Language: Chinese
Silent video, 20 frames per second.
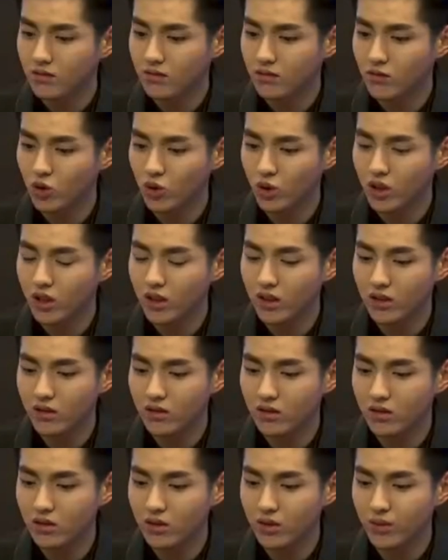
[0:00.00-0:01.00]
你觉得
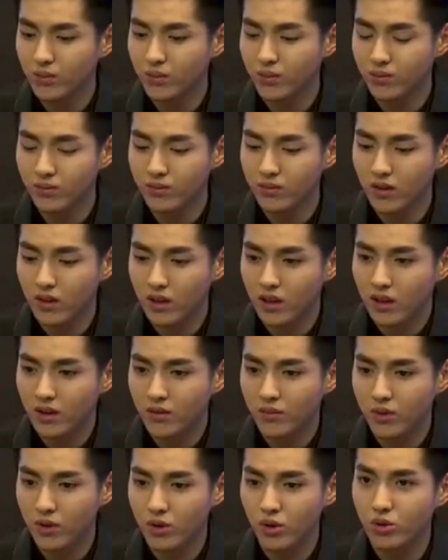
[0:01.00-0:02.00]
就是，
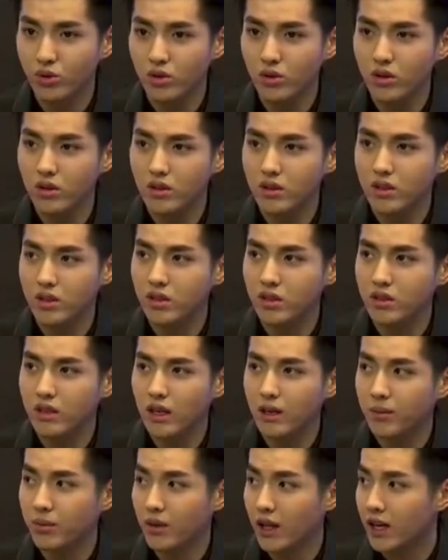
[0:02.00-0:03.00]
比如说，其实，
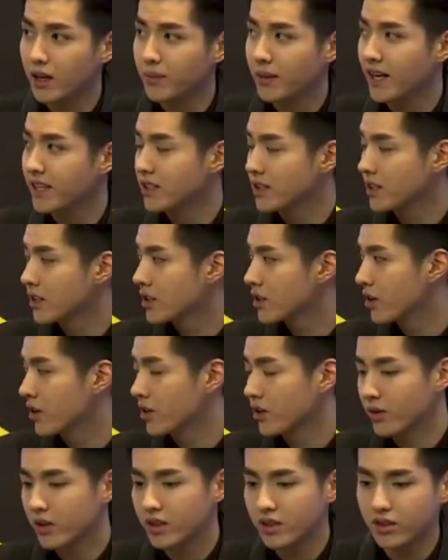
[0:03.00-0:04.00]
在布拉格拍戏的时
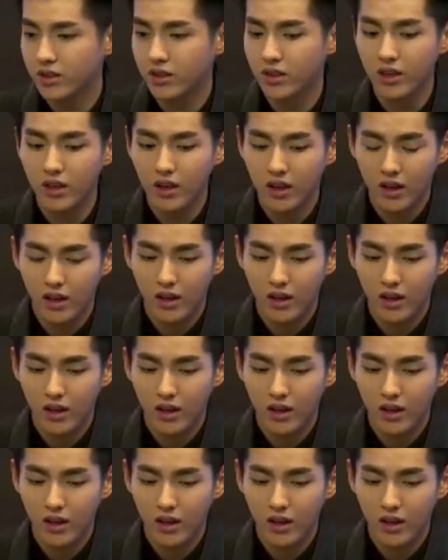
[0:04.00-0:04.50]
候，因为其实。